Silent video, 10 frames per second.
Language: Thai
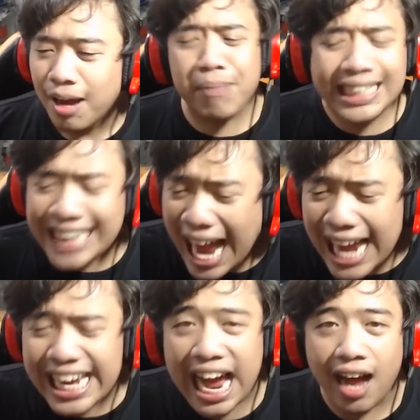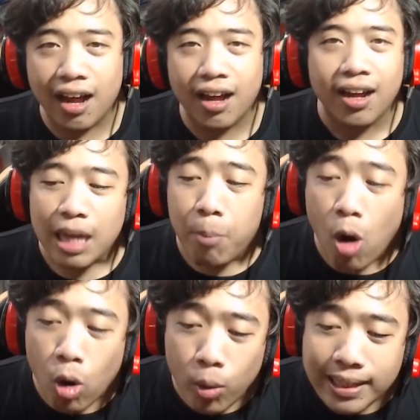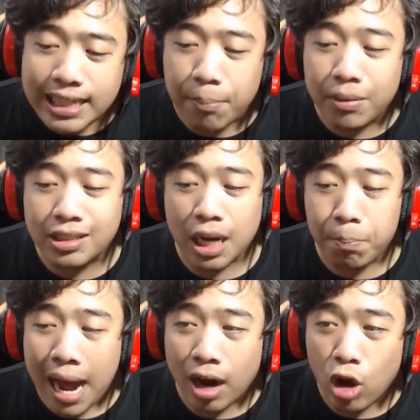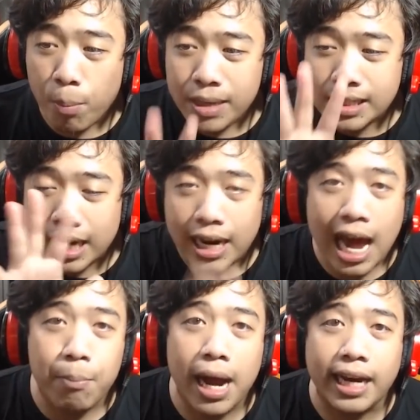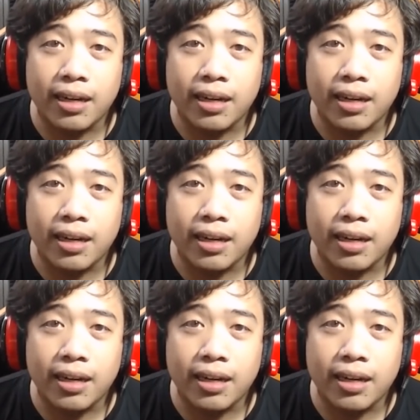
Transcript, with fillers: ไม่ใช่อะแต่พอกูไปจับมือเชอปางรอบพิเศษ5ใบ